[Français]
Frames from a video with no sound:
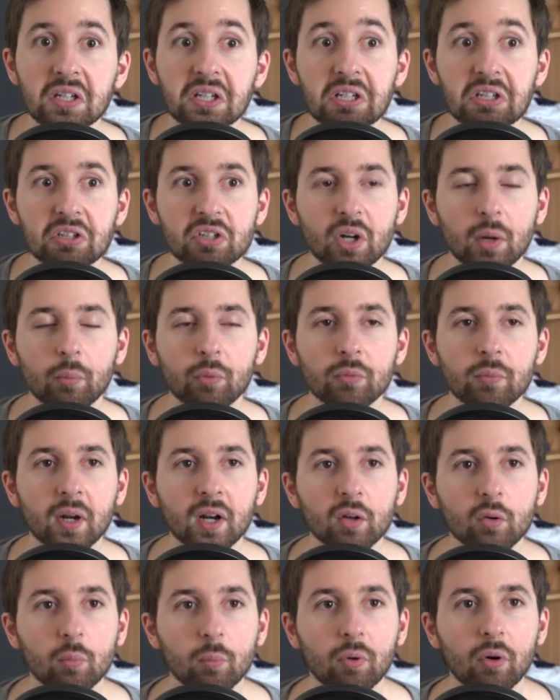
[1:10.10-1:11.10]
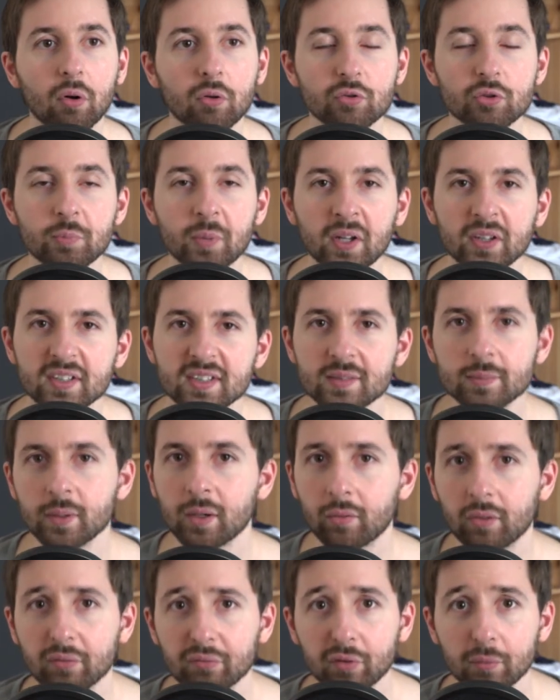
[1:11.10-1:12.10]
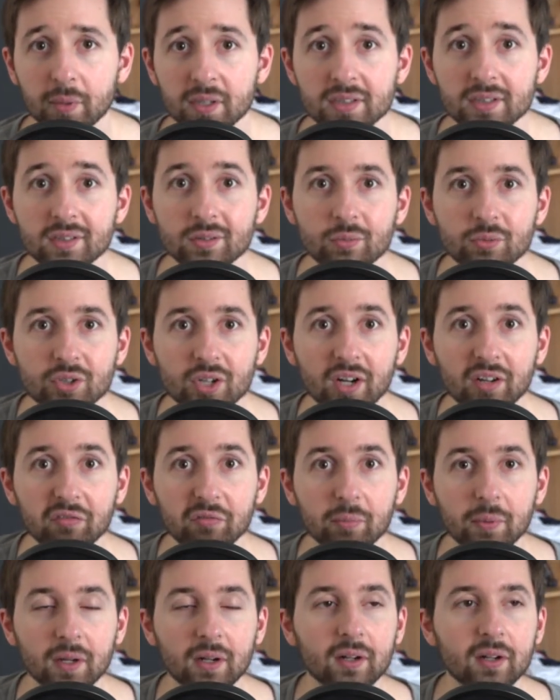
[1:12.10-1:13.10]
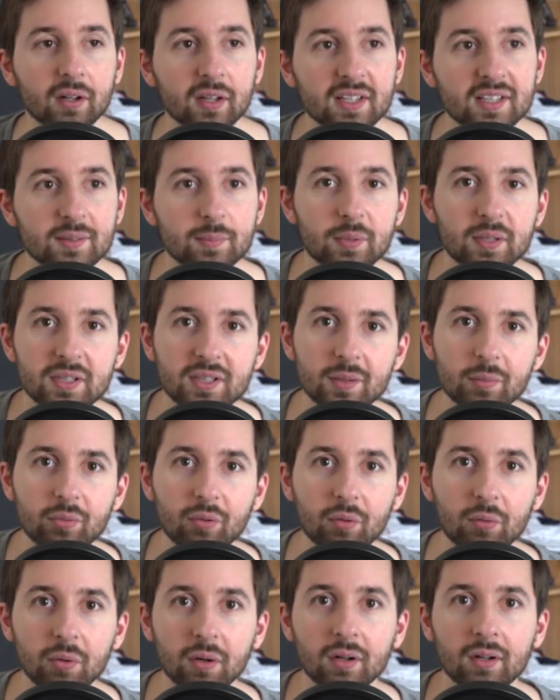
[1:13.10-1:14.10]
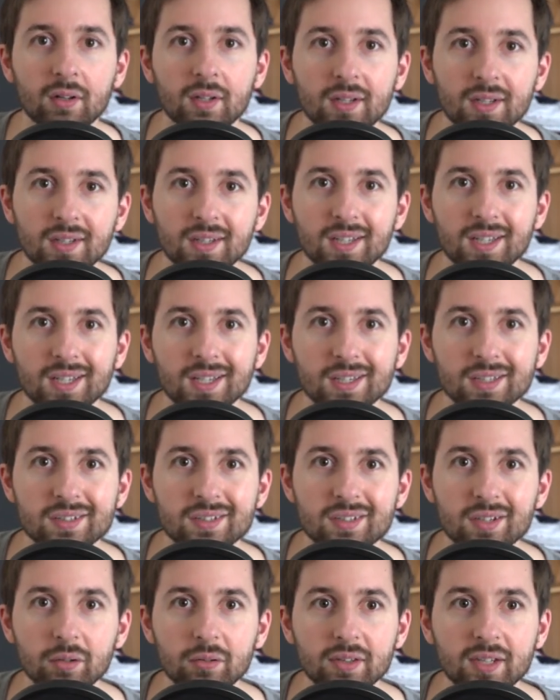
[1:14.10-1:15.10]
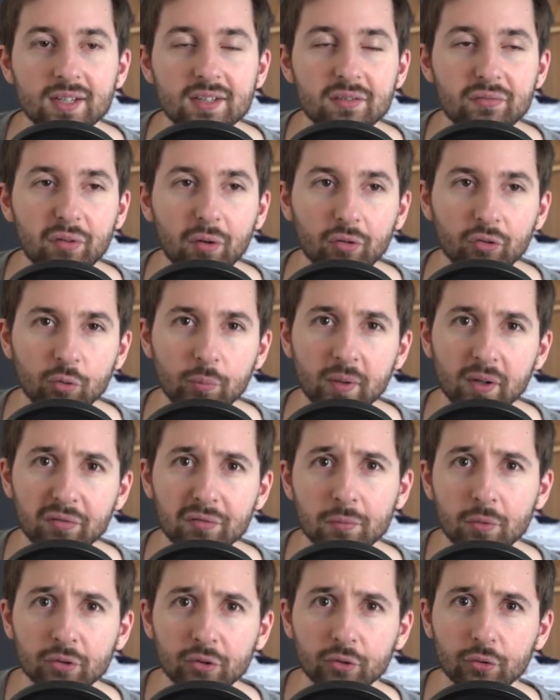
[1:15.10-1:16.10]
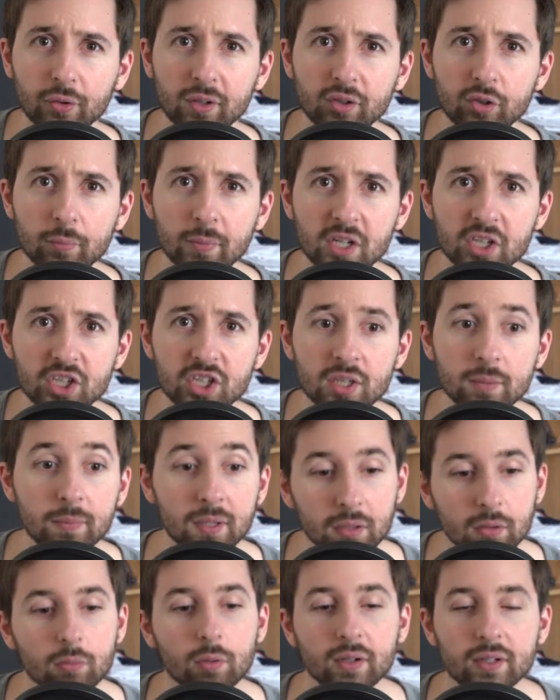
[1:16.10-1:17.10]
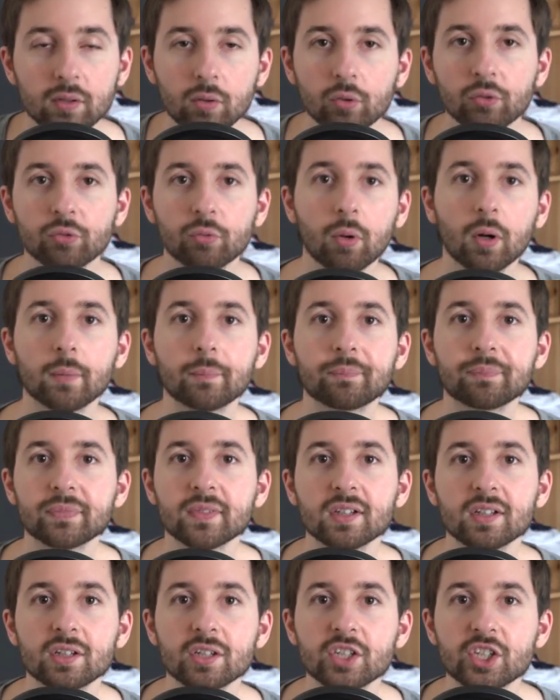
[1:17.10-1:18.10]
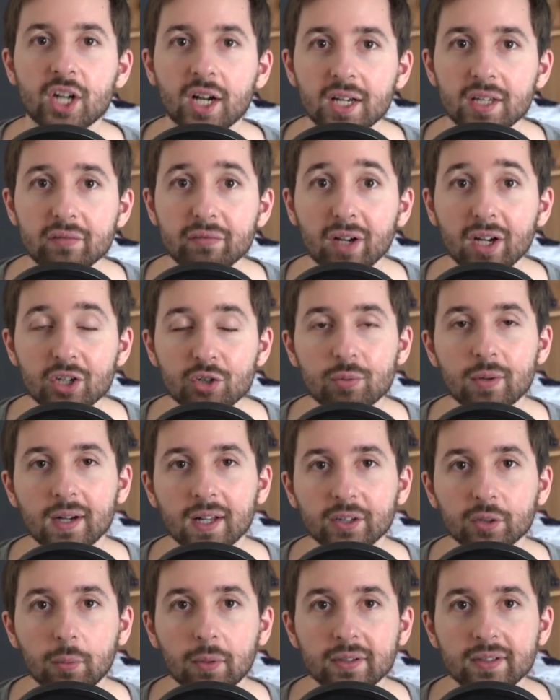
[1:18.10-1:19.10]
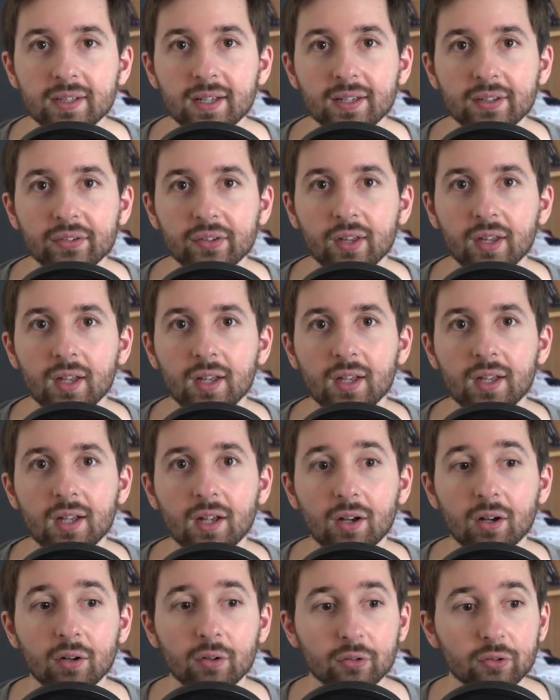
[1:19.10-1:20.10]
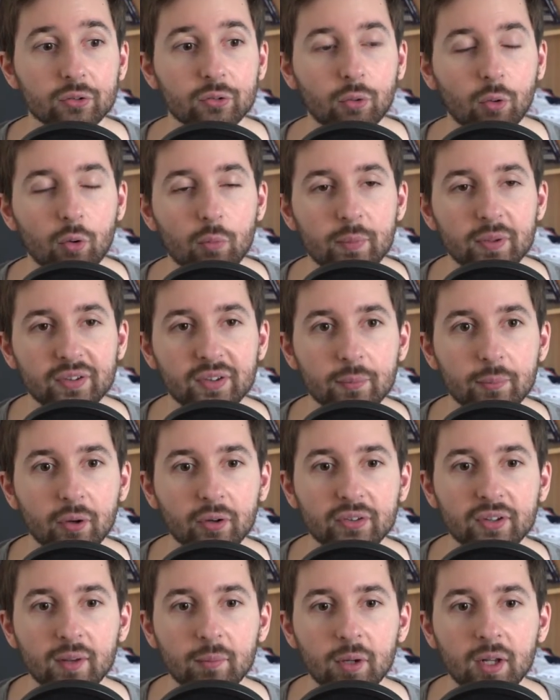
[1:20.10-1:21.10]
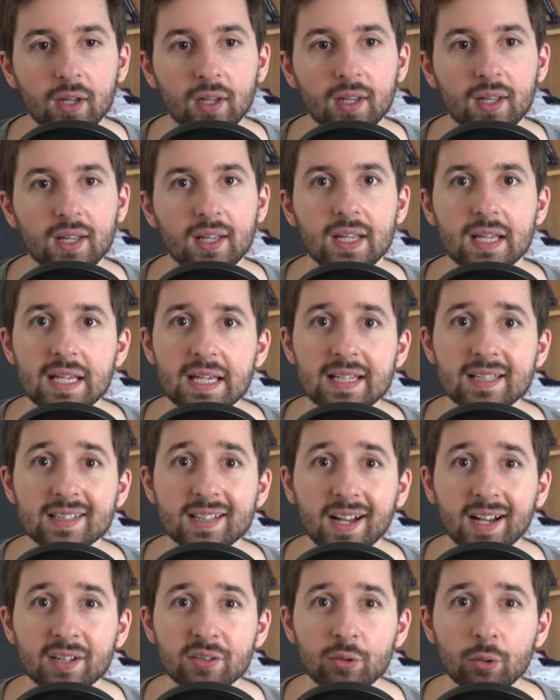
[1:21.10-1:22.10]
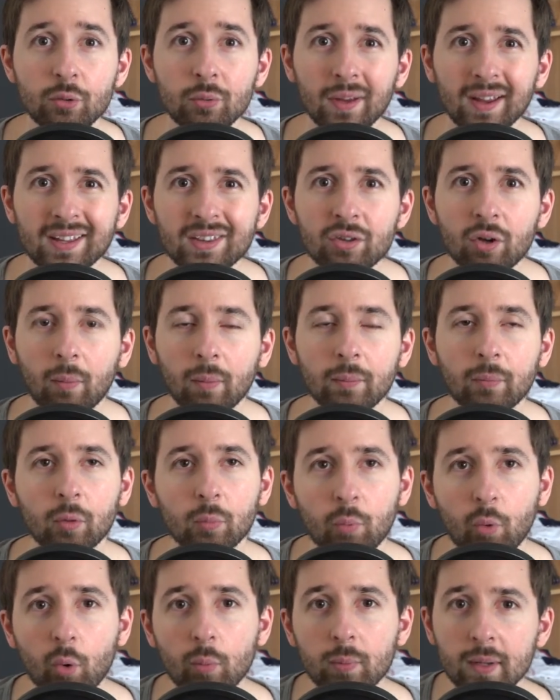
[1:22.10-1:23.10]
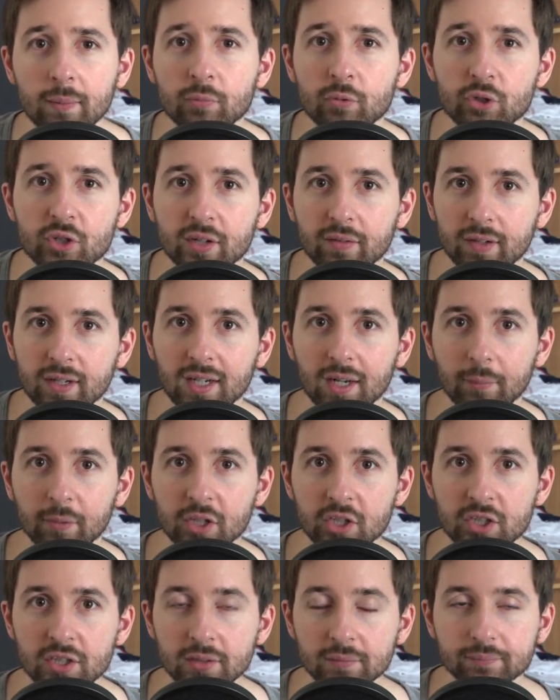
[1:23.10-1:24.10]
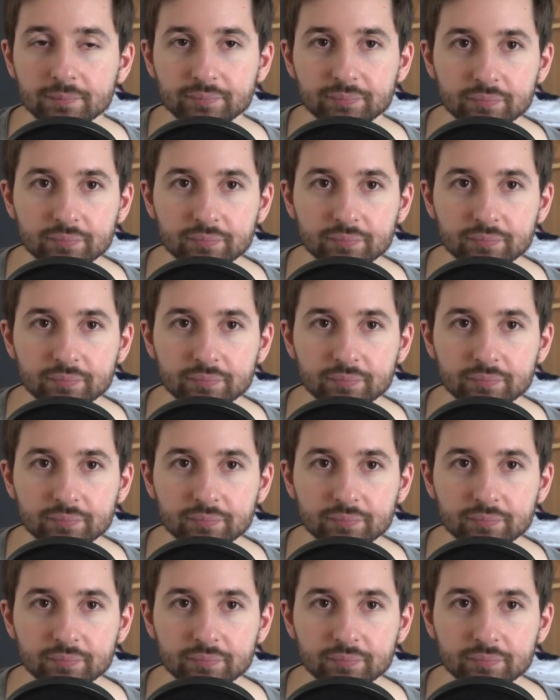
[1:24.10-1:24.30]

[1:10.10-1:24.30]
et j'ai un peu de mal à comprendre. Je suis pas un expert en informatique donc j'arrive pas à expliquer pourquoi est-ce qu'il y a une telle différence de performance entre les deux machines, mais quoi qu'il en soit, j'arrive à jouer à la 3DS euh, sur le PC portable et ça a résolu énormément de problèmes que j'avais avec la machine